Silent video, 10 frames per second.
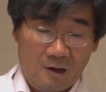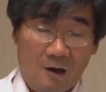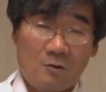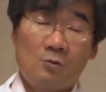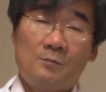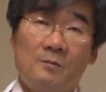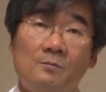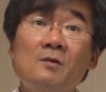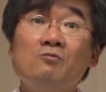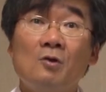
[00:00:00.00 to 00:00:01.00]
아토피
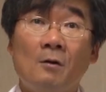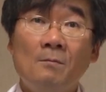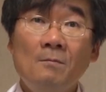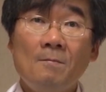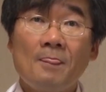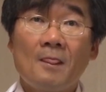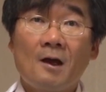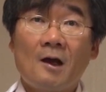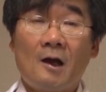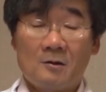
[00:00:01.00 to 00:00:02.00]
피부염,
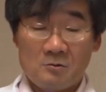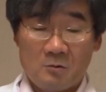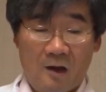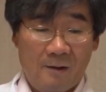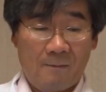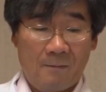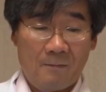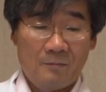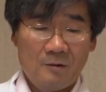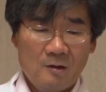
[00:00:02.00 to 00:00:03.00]
각종 암
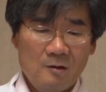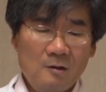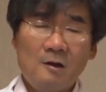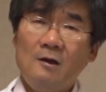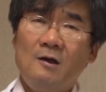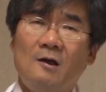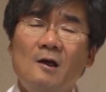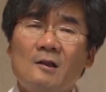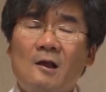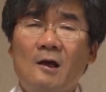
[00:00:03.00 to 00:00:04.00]
이렇게
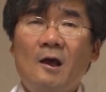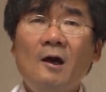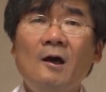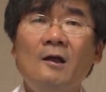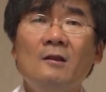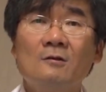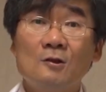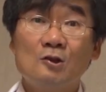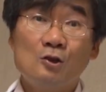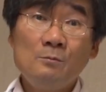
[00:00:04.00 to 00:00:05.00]
다양한
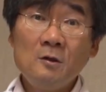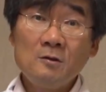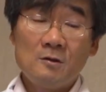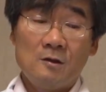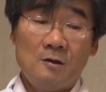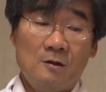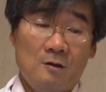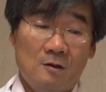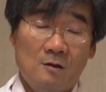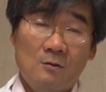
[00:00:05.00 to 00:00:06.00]
어떤
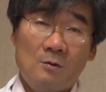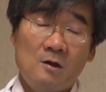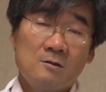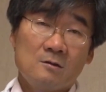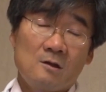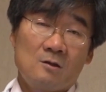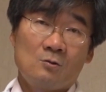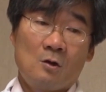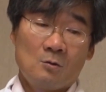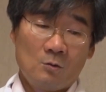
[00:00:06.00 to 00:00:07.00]
질병들이
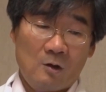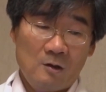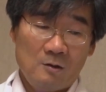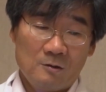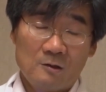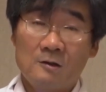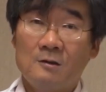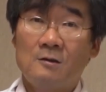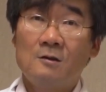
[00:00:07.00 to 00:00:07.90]
활성산소하고 관련이